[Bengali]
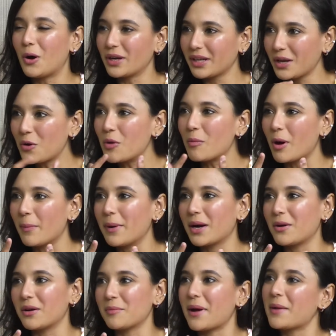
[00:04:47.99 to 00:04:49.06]
অনেকে খুব
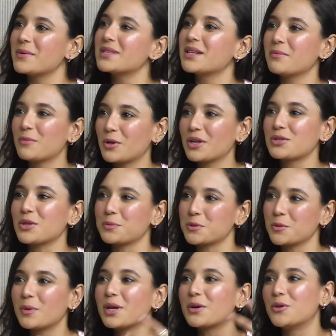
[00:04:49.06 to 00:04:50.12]
অবাক হন ভাবে যে আমি মনে হয়
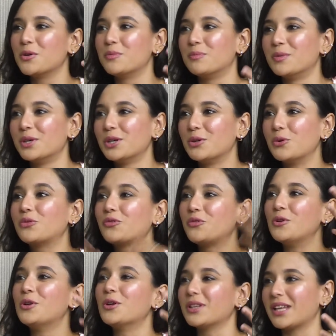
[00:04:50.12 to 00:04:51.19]
সবসময় খুব
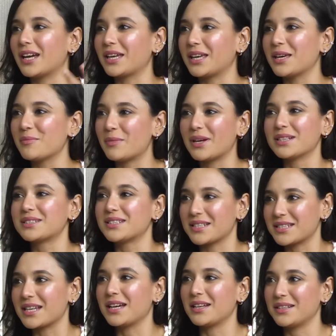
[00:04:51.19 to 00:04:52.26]
উৎফুল্ল থাকি বা আচ্ছা,
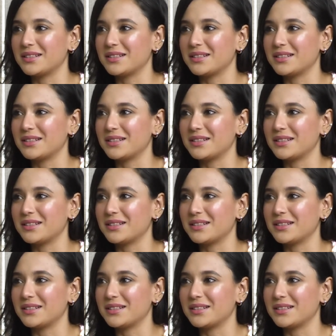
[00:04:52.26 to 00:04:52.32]
সেটা